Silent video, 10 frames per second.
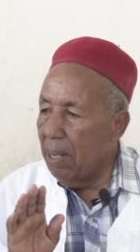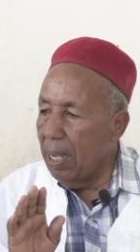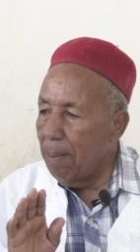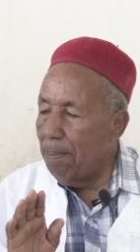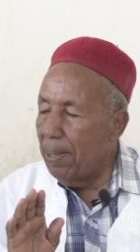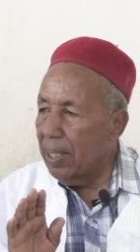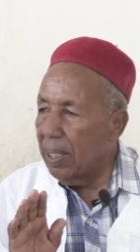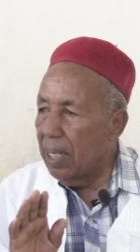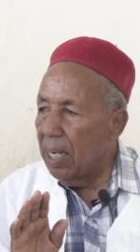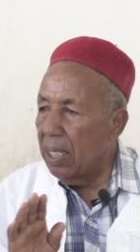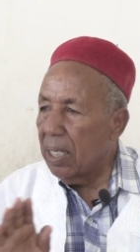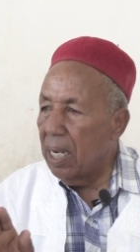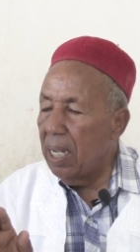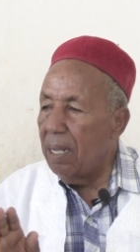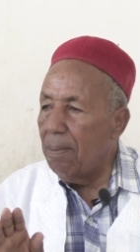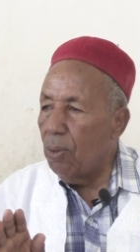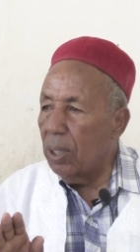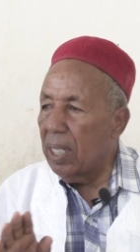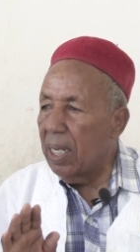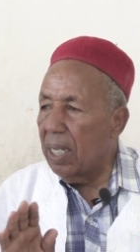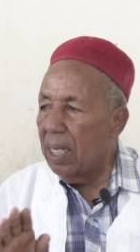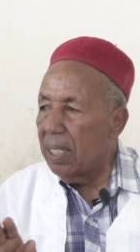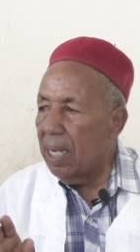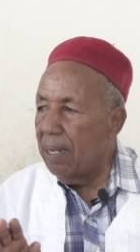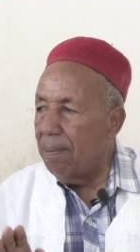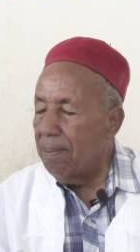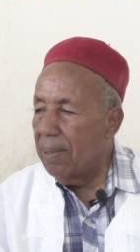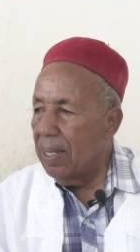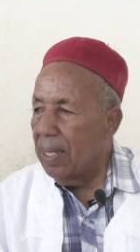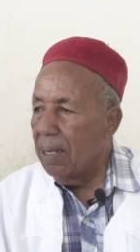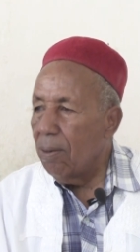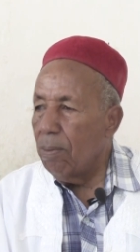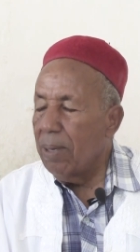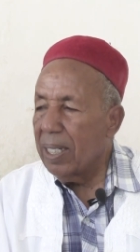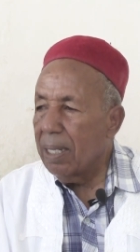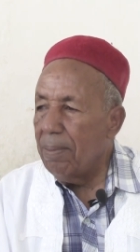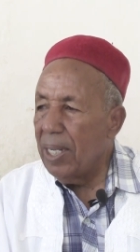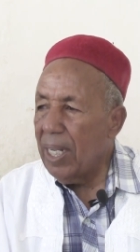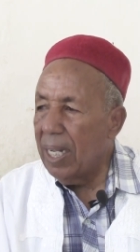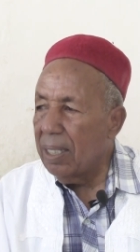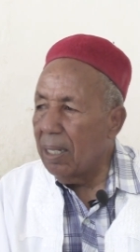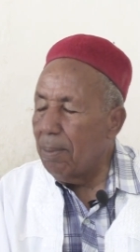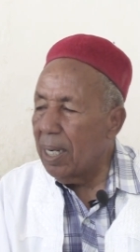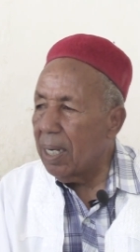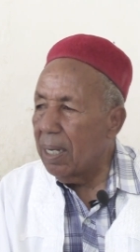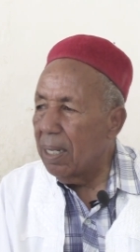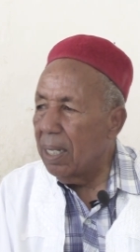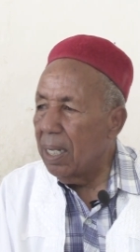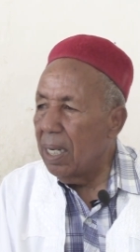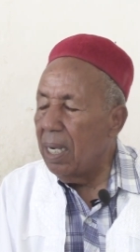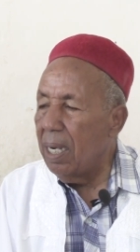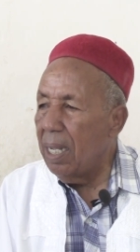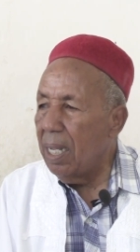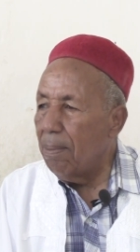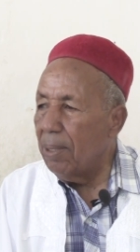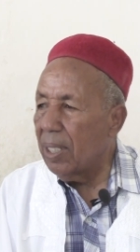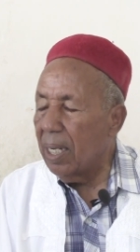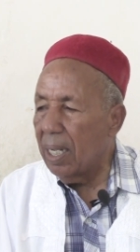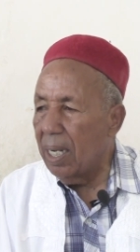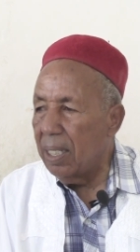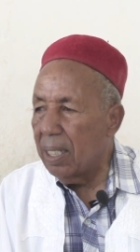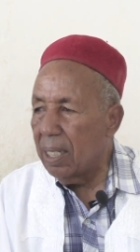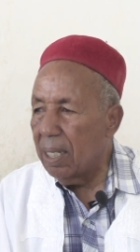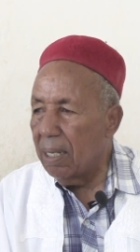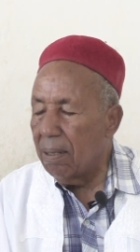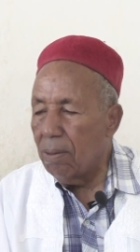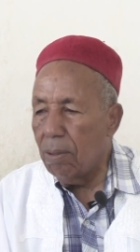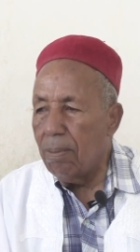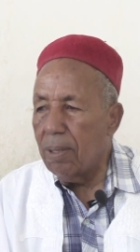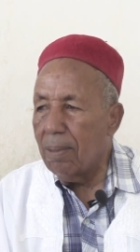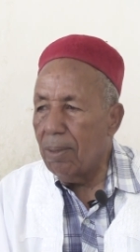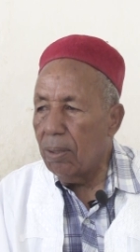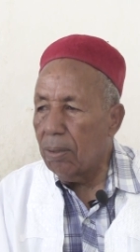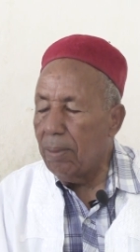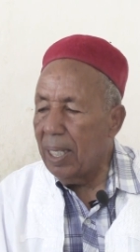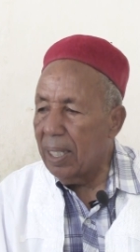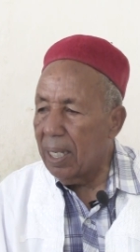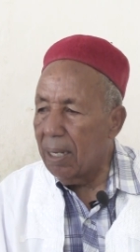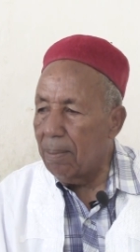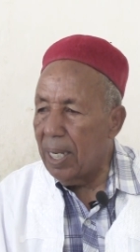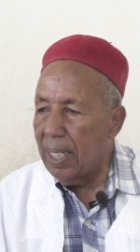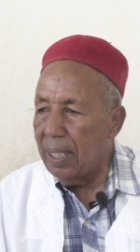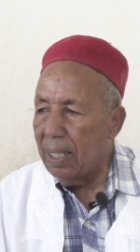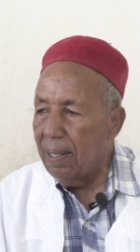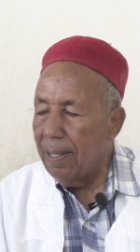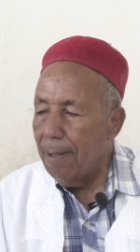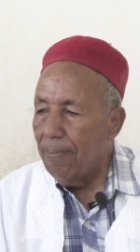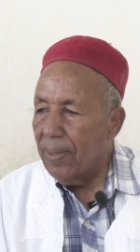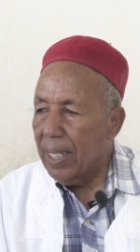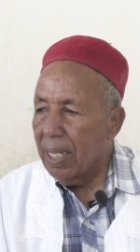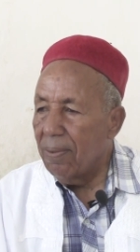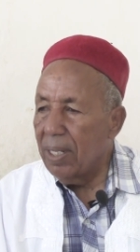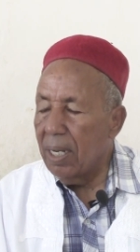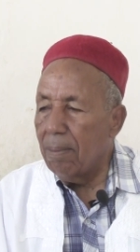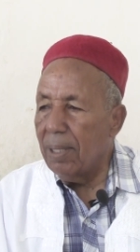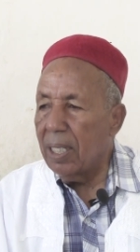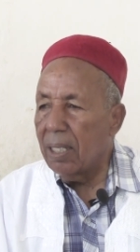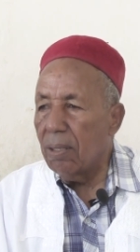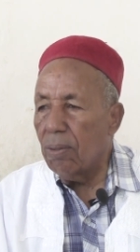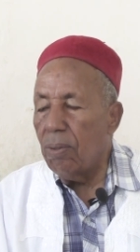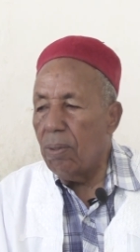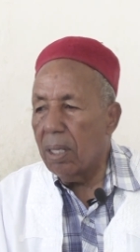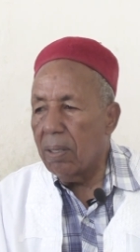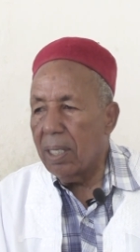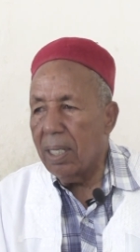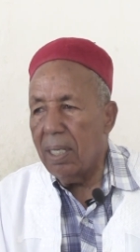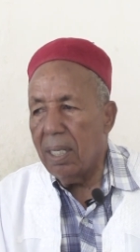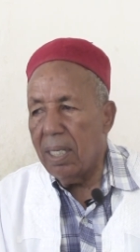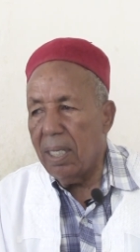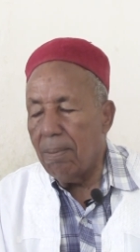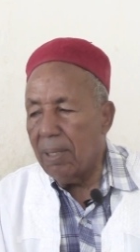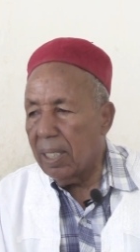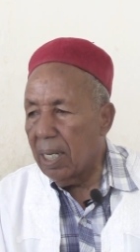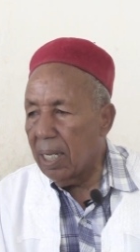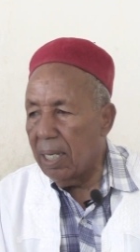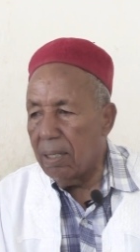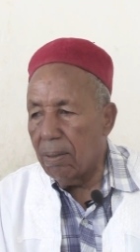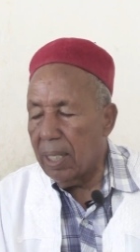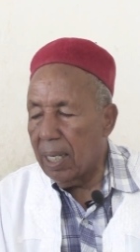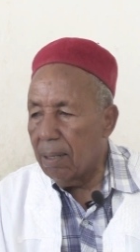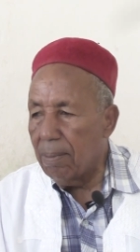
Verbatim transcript: محبه الاسلام وتاريخ الاسلام وما كتبناش حتى مره الا بالتاريخ الهجري وعمرنا ما نحط معاه التاريخ الميلادي كيف جينا المدرسه يقولوا هذاك انا عملت التاريخ الهجري والتاريخ